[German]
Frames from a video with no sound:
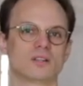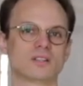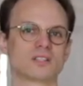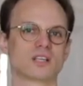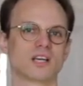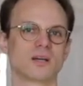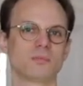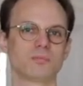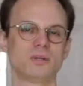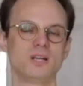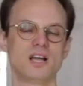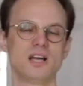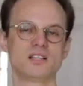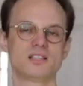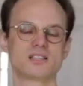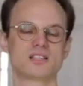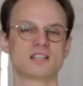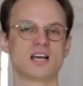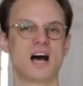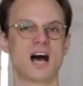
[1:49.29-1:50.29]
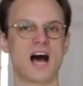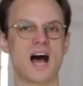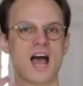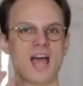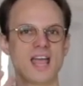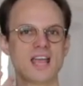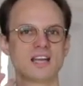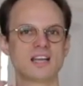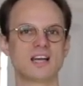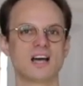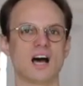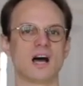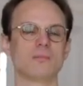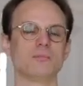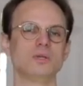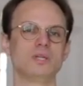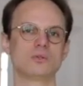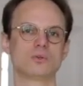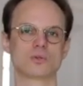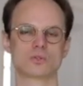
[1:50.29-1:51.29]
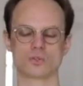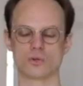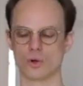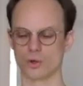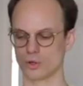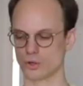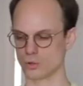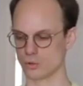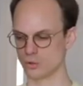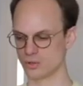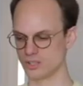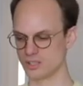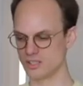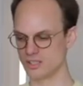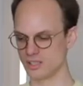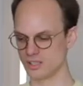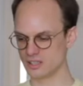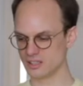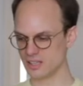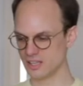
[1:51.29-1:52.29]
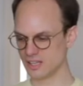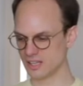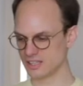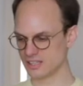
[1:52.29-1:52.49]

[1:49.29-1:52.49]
Triplets eine Aminosäure kodieren.